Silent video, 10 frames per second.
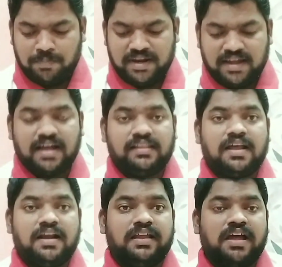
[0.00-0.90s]
పబ్లిక్
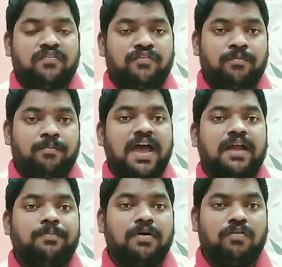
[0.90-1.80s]
అథారిటీ ఆఫ్
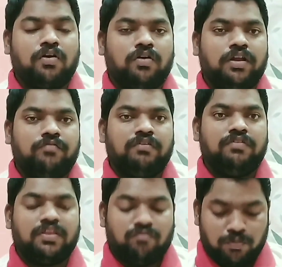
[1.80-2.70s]
మ్యాన్ పవర్లోని
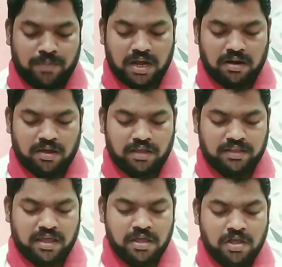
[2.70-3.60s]
వివిధ విభాగాల్లో
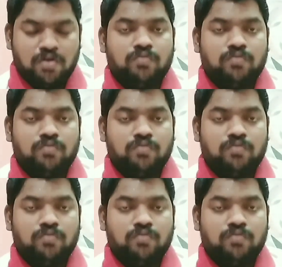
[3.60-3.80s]
అయితే